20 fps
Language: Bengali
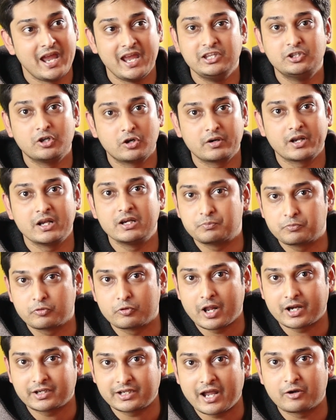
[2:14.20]
এই ধরনের
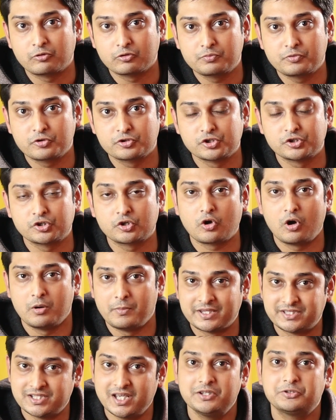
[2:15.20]
প্রোডাক্ট এখনও পর্যন্ত
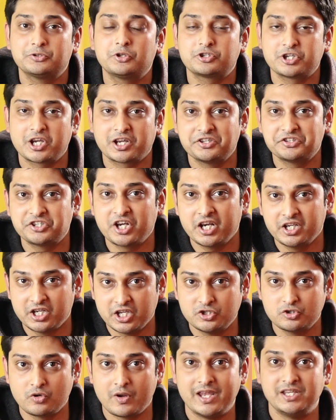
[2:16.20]
কম আছে তো সেক্ষেত্রে
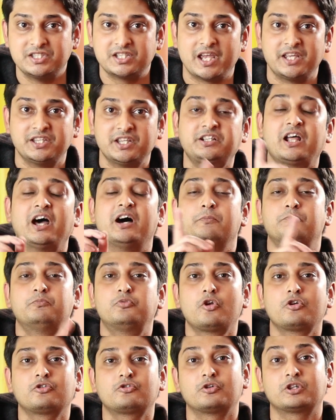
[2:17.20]
ডিজো এই চাহিদাটা
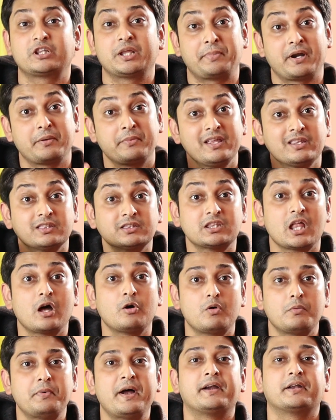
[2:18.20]
পূরণ করতে পারবে
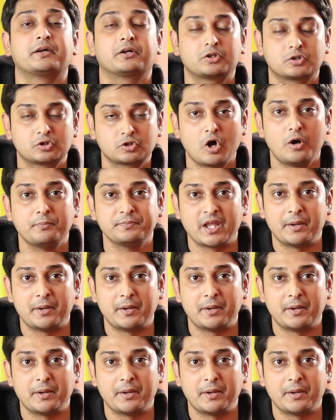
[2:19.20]
তাও আবার কম